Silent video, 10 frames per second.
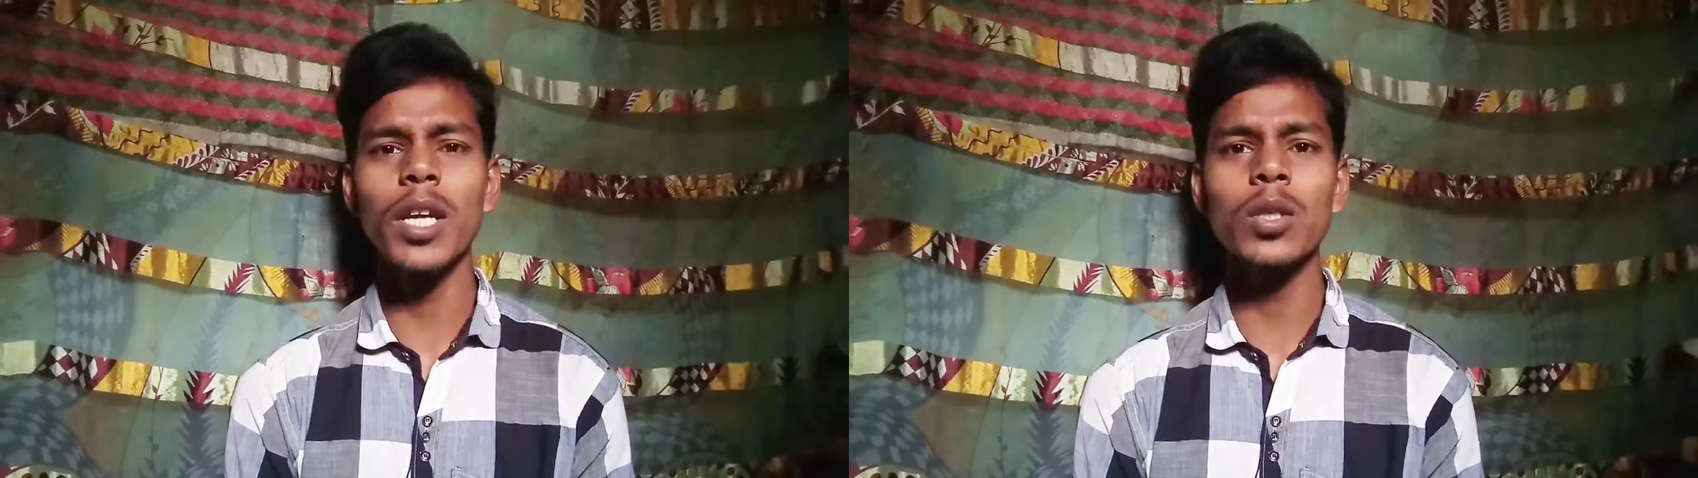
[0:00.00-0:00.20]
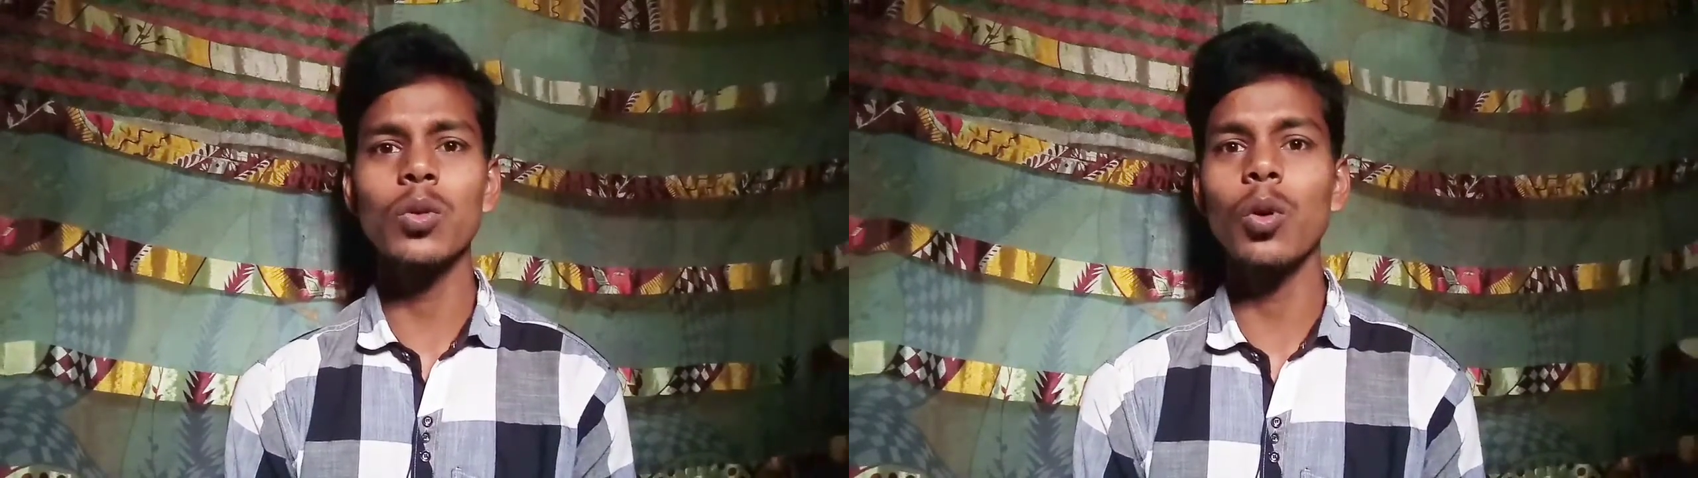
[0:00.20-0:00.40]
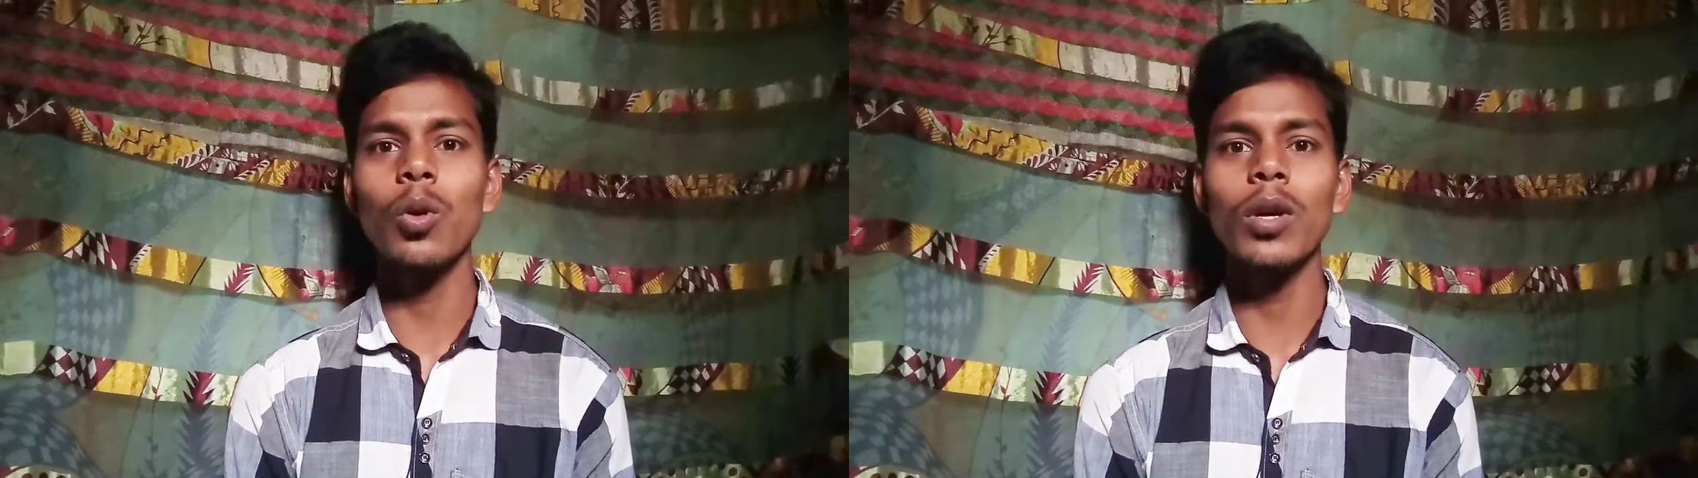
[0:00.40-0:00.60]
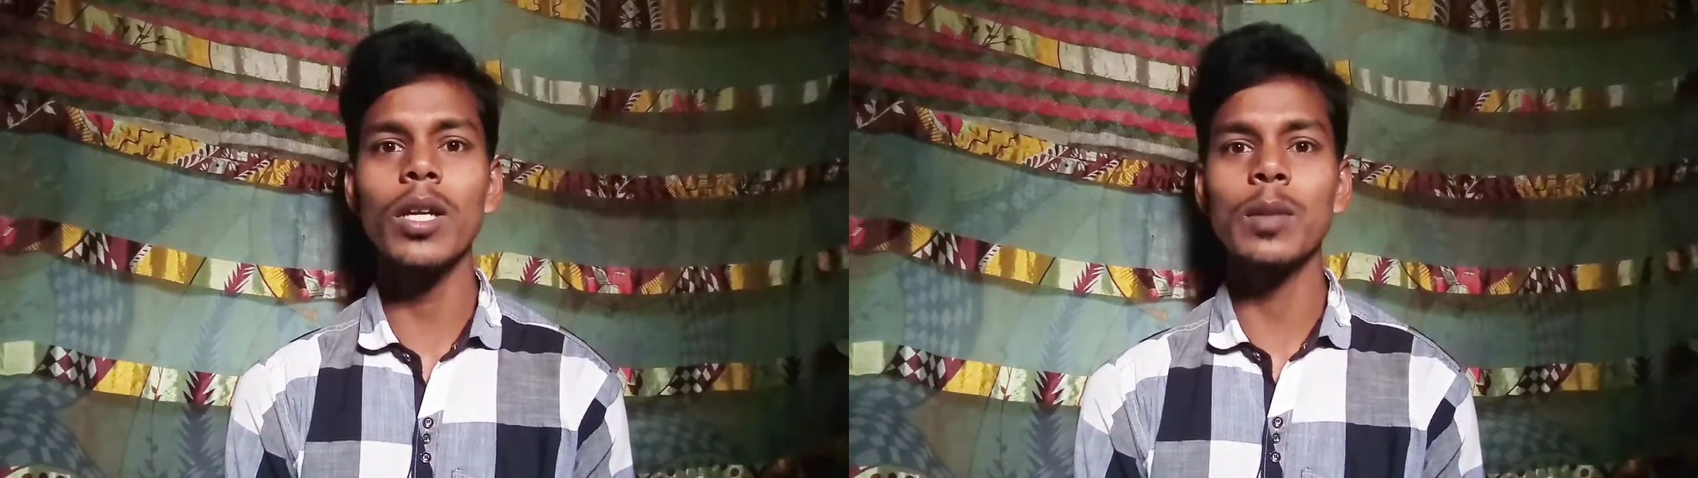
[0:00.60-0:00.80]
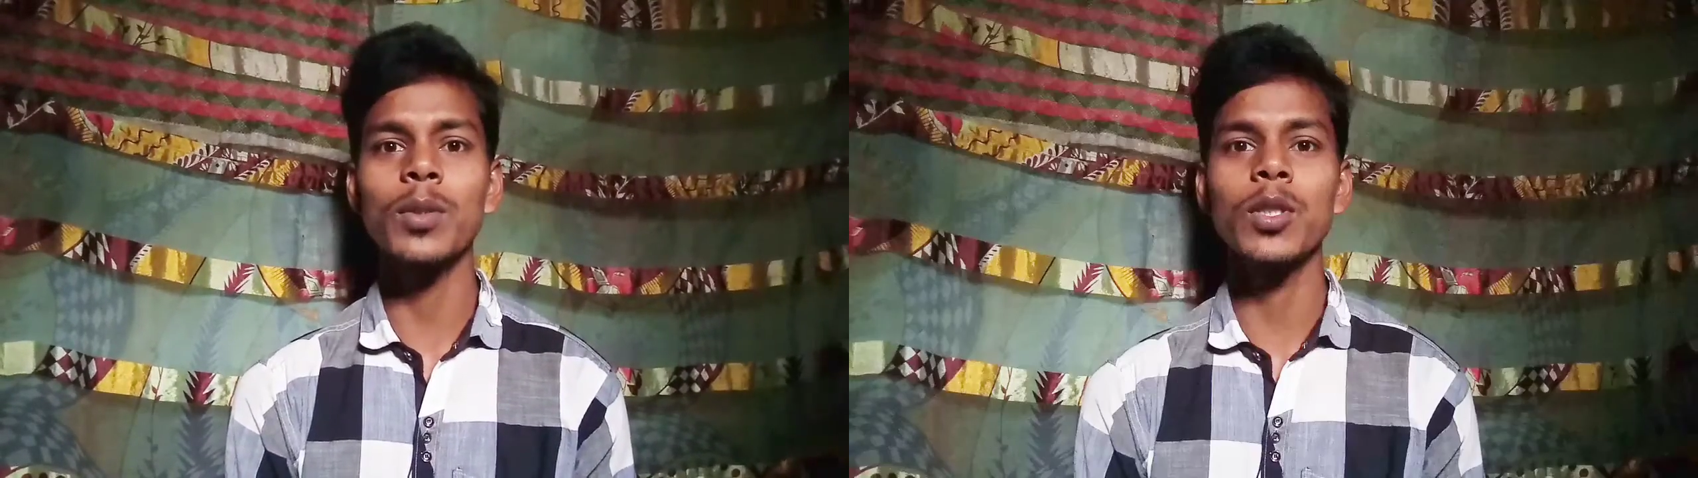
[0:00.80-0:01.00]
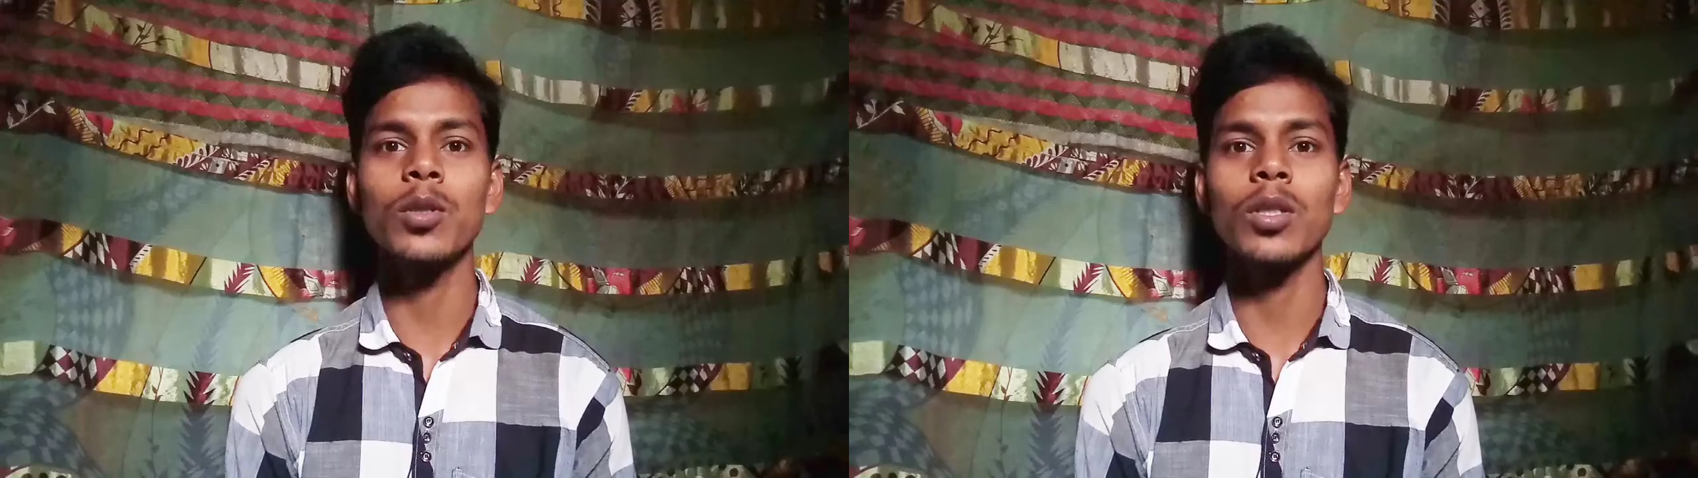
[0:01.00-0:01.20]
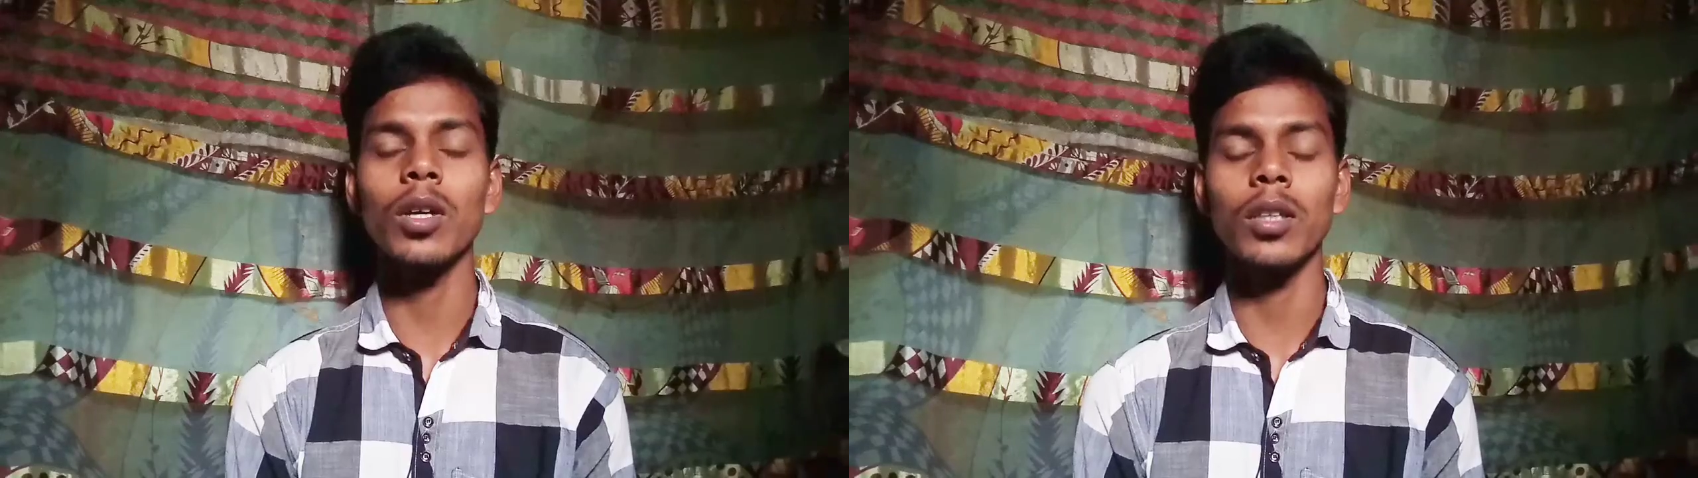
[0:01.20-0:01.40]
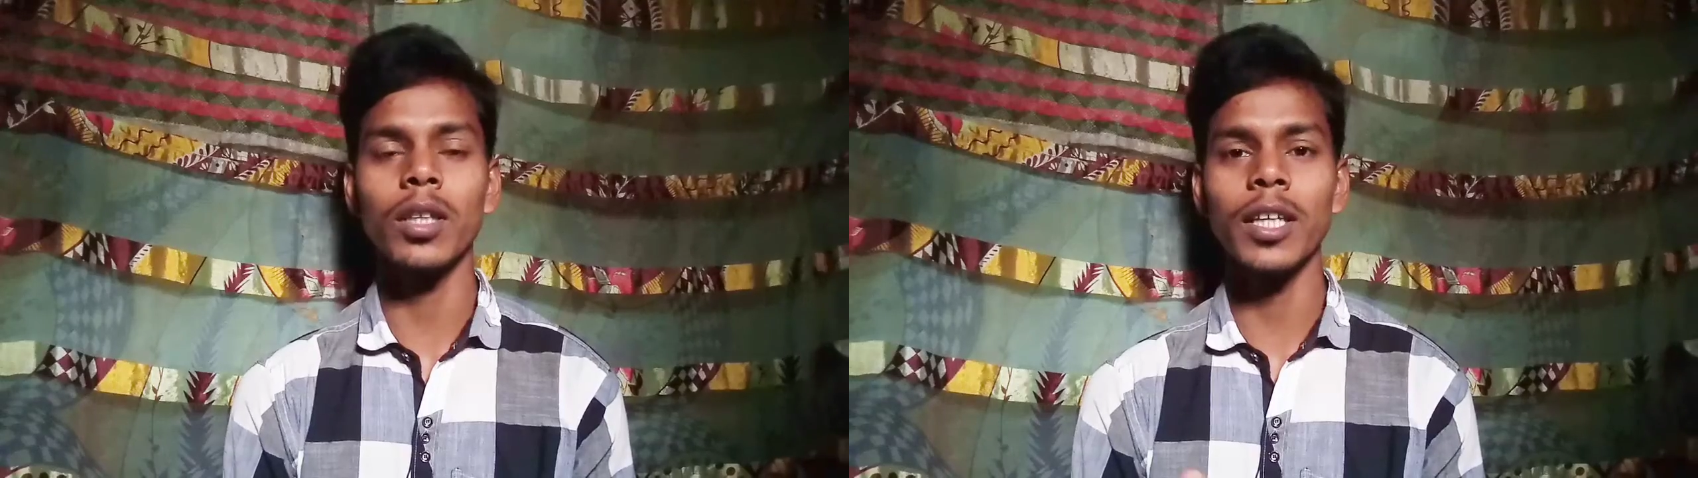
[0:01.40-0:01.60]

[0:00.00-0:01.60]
একটু হলেও এই ভিডিওটি অর্থাৎ